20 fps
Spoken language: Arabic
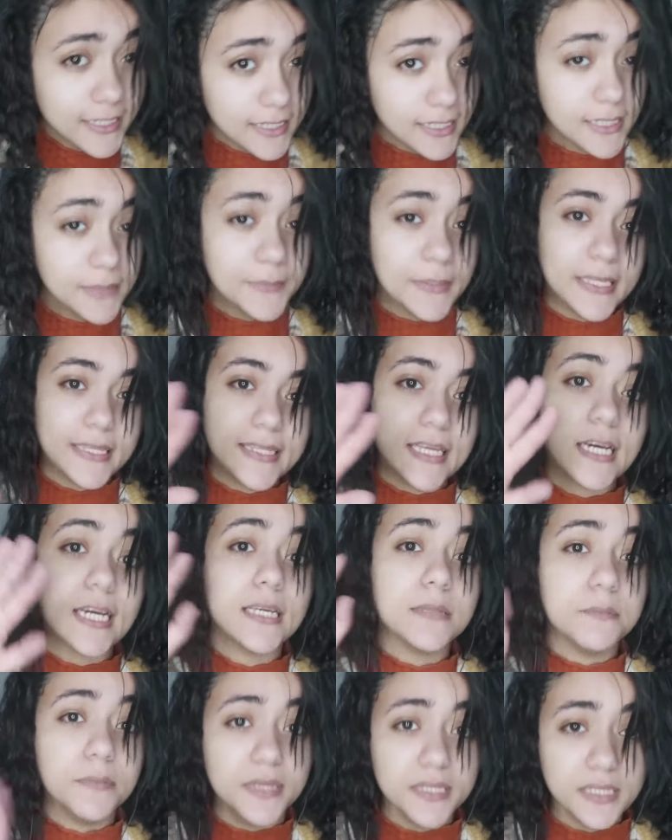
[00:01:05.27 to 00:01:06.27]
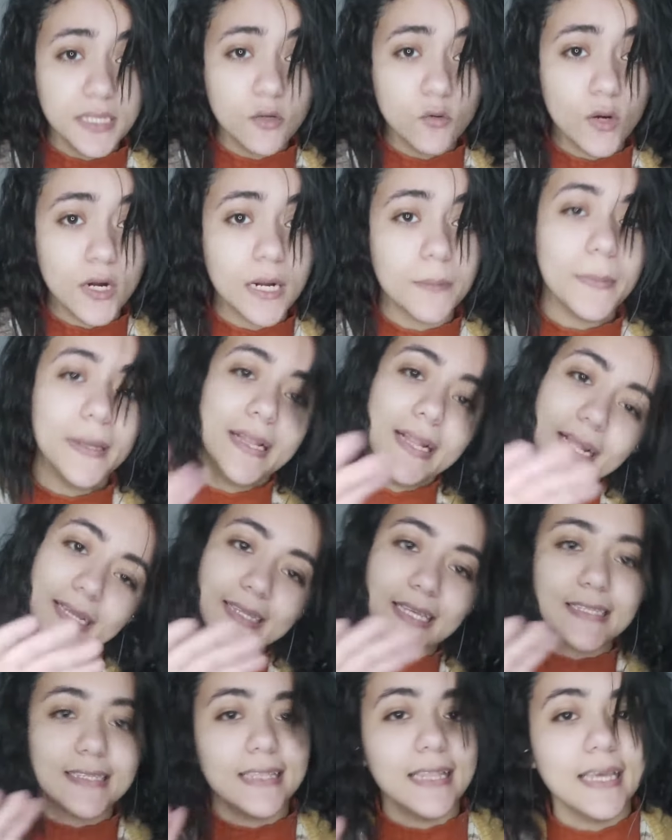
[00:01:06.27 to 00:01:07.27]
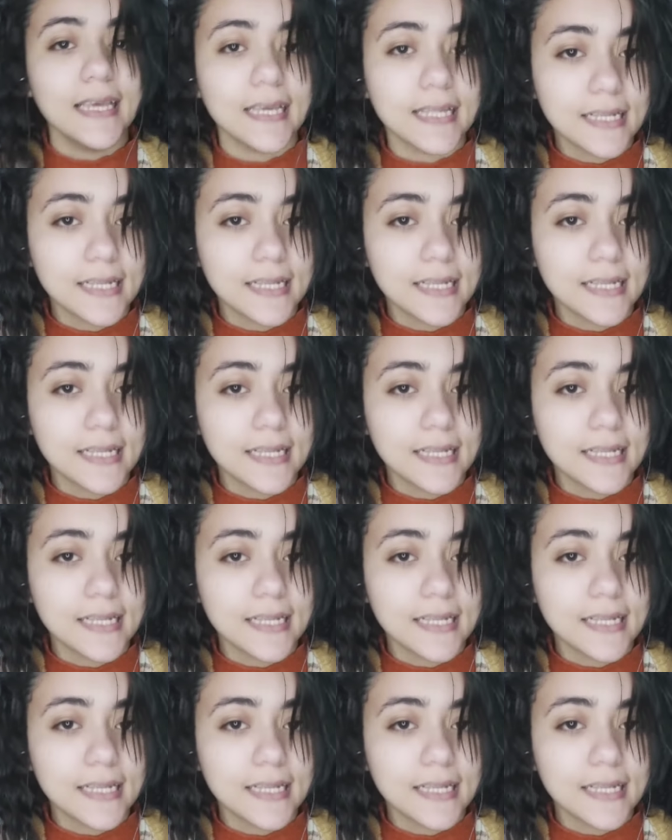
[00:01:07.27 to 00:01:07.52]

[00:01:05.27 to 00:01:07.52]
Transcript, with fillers: ده بيتاخد بين الوجبات كتسليه